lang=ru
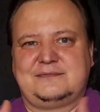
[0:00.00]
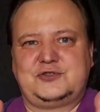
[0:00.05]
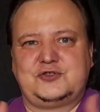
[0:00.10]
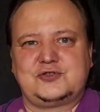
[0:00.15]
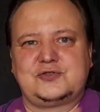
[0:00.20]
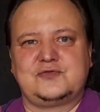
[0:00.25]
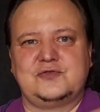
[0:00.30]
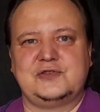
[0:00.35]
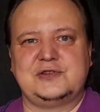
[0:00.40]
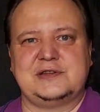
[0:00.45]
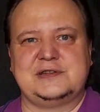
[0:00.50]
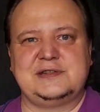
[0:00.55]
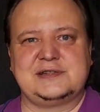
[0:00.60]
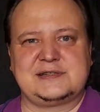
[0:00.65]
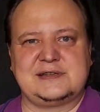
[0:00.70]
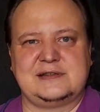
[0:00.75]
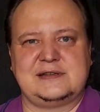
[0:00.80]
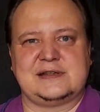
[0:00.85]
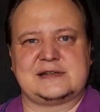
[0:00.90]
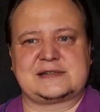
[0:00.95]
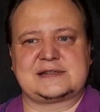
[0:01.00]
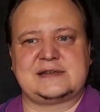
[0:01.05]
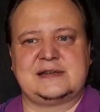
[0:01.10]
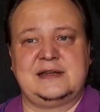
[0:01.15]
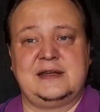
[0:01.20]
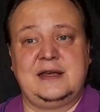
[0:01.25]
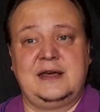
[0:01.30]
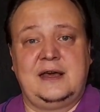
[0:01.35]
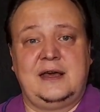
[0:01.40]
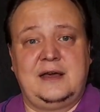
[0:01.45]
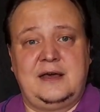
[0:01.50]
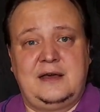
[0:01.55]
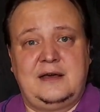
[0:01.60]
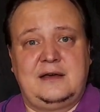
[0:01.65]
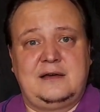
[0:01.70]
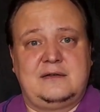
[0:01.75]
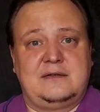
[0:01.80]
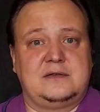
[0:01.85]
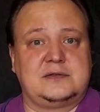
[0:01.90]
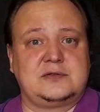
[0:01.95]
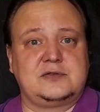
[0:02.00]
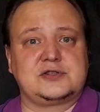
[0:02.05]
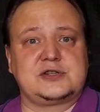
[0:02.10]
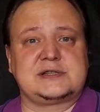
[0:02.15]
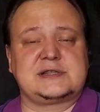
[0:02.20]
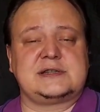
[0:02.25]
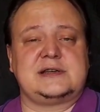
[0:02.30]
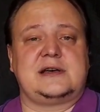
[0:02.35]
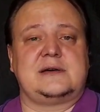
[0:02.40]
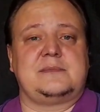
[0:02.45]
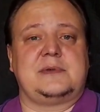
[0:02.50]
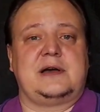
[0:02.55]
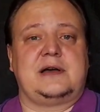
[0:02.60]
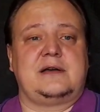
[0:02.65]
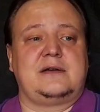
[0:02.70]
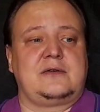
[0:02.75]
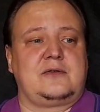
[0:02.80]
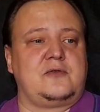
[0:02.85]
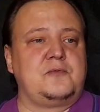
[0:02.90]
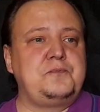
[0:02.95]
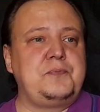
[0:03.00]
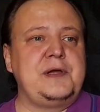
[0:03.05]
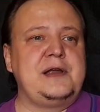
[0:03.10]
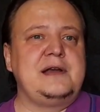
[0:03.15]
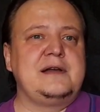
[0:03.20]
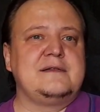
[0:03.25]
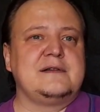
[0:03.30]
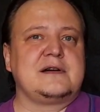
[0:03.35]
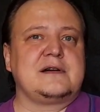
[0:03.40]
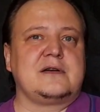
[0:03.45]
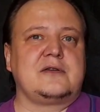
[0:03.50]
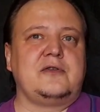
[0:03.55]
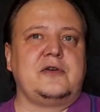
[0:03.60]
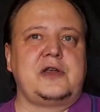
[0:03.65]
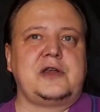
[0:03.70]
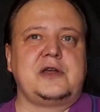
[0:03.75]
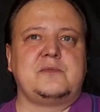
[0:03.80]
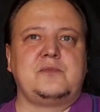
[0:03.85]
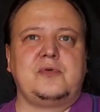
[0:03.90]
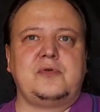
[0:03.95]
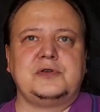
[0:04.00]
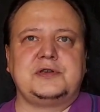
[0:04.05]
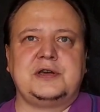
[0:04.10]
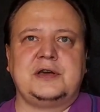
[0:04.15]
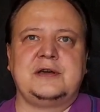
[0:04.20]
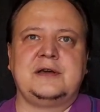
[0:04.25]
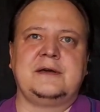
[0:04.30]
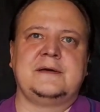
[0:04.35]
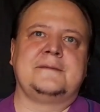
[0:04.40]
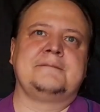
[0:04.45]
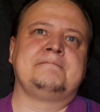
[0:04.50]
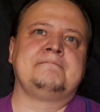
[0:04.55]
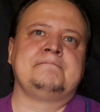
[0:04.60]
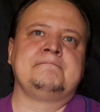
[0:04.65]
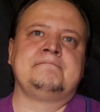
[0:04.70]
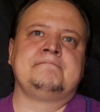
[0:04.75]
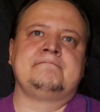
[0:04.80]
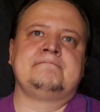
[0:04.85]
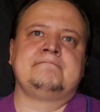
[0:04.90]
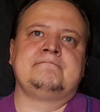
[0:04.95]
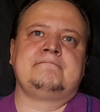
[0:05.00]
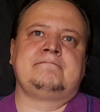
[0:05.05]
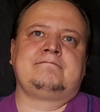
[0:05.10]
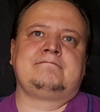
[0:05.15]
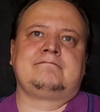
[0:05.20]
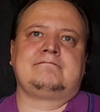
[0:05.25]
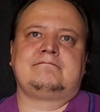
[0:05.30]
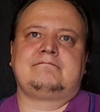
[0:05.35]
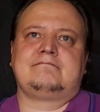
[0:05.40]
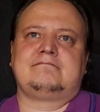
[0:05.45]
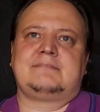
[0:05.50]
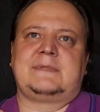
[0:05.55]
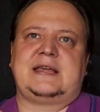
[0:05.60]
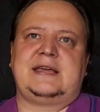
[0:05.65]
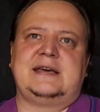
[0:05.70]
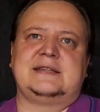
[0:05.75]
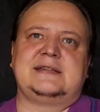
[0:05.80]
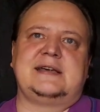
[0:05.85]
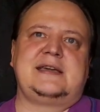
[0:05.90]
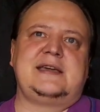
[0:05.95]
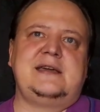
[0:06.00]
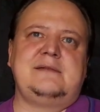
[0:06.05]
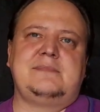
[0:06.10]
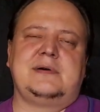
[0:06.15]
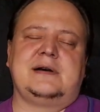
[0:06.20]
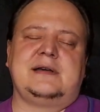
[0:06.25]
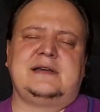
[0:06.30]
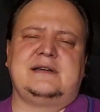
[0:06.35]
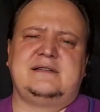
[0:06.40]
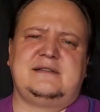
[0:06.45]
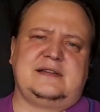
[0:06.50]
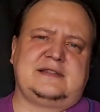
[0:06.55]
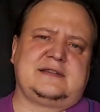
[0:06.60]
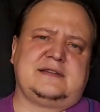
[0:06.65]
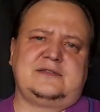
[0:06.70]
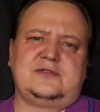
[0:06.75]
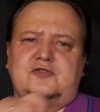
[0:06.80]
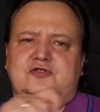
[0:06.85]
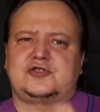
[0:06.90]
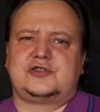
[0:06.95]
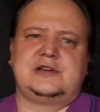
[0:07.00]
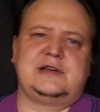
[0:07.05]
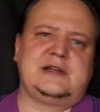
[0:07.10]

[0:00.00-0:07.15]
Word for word: Чувствуете диссонанс? Вот то же самое. Купили вы какой-нибудь янагиба, это нож